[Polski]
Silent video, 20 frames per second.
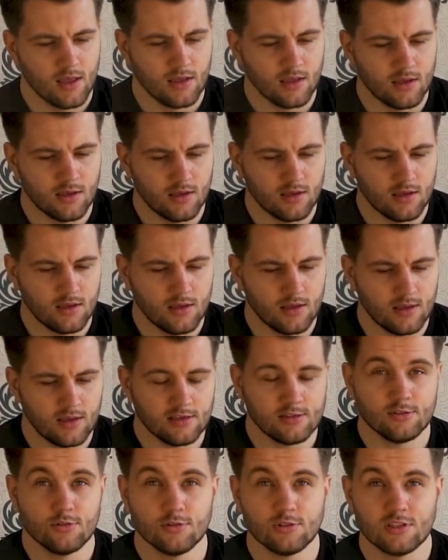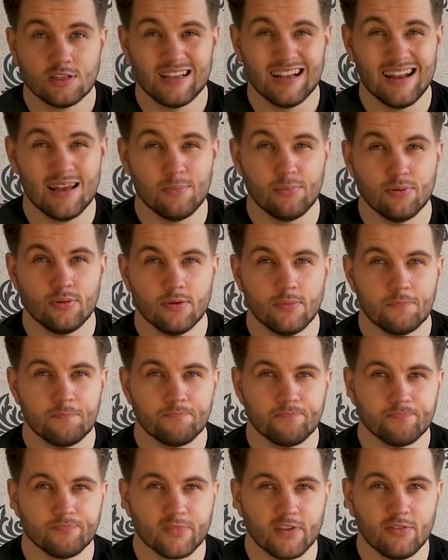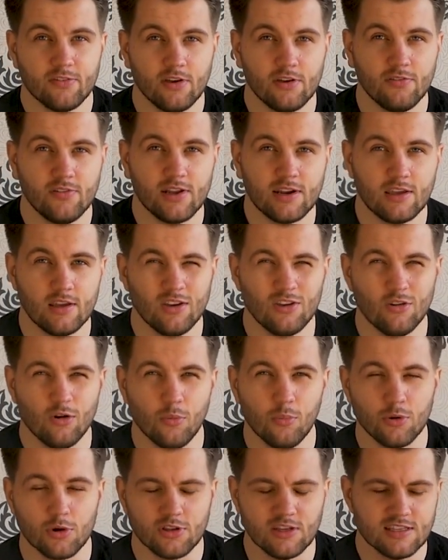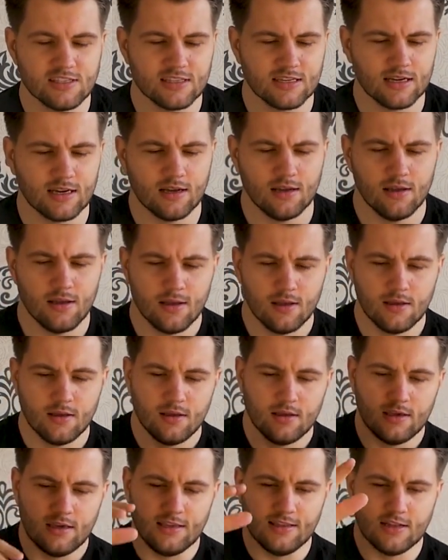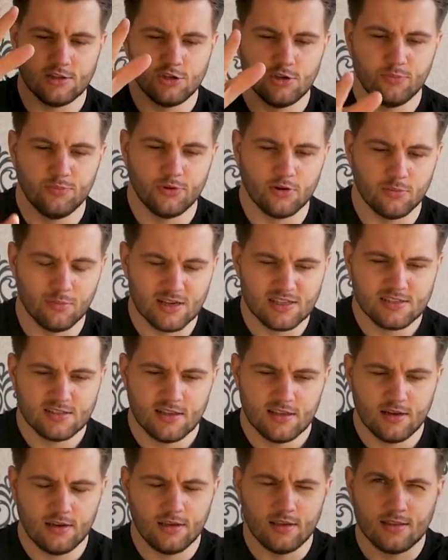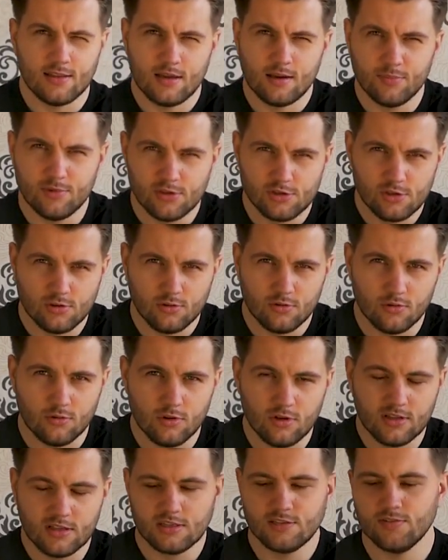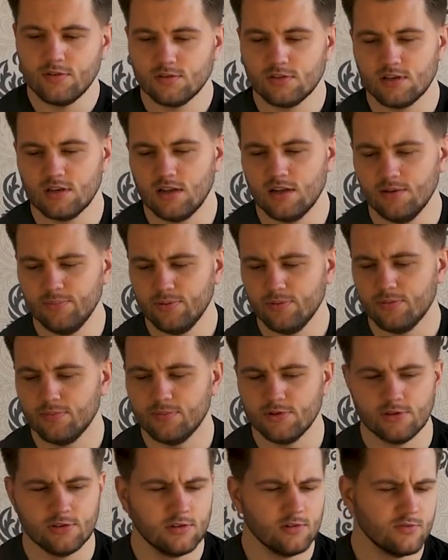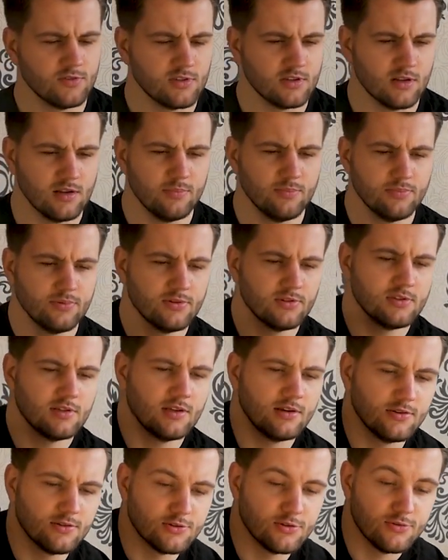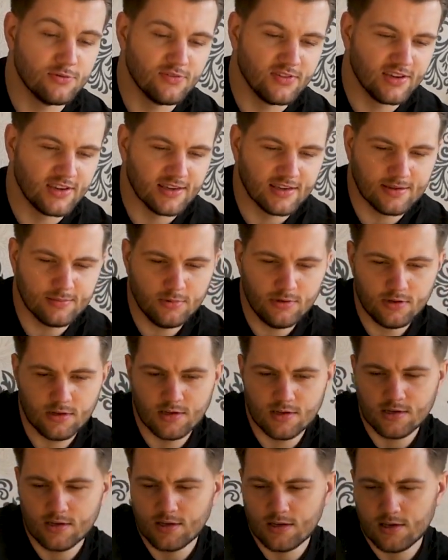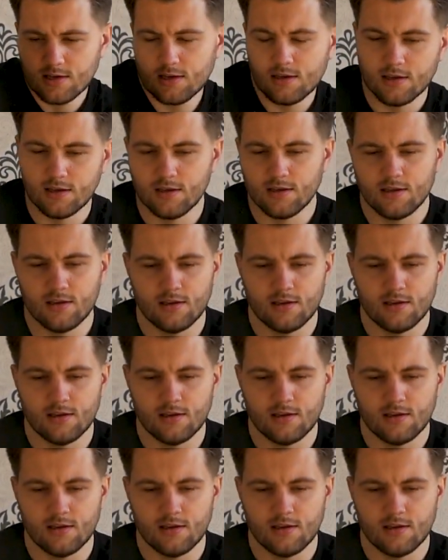e, Jest to sklep Wejwerki Obornicka Inaczej Pyrmaster i tak będzie się ogólnie nazywał sklep Będzie nowy sklep z tego co wiem e,